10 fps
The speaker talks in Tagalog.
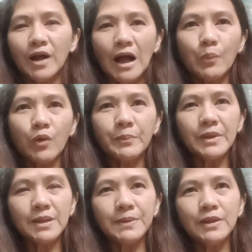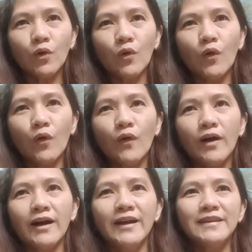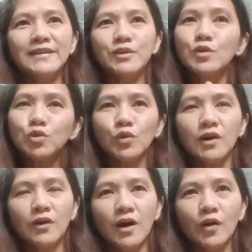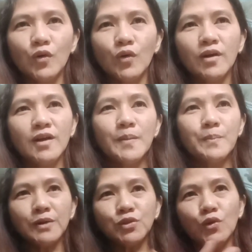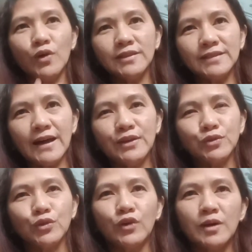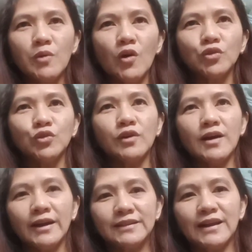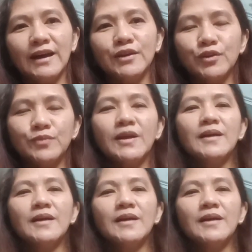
kapwa Pilipino ko ay tinutulungan ko. Magtulungan tayo, tulungan mo ko, tulungan kita. Yun.